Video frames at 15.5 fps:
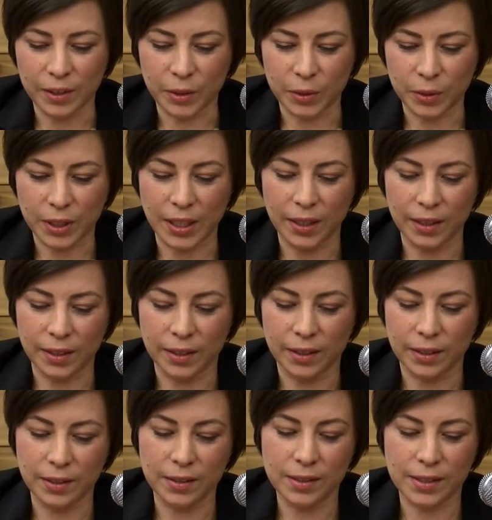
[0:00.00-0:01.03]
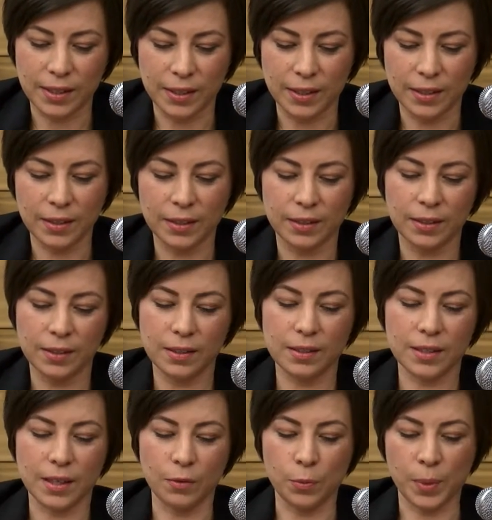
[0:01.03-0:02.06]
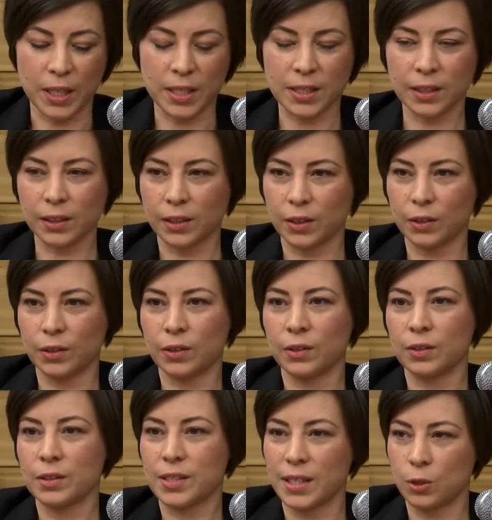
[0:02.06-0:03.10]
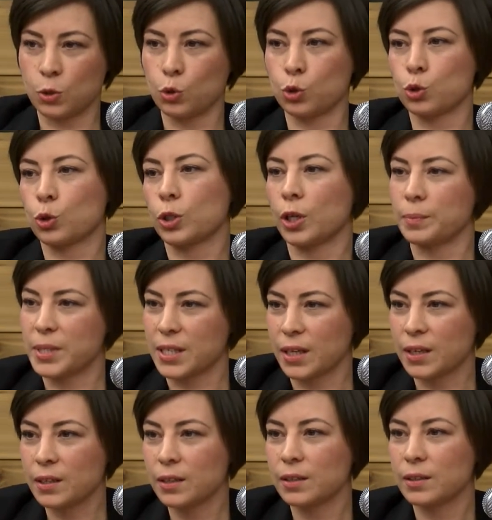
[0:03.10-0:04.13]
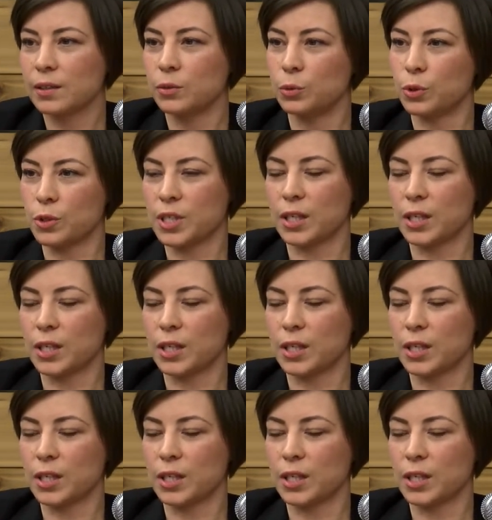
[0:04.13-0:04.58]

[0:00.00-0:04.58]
donc, ça ne veut pas dire que c'est toujours comme ça, ou que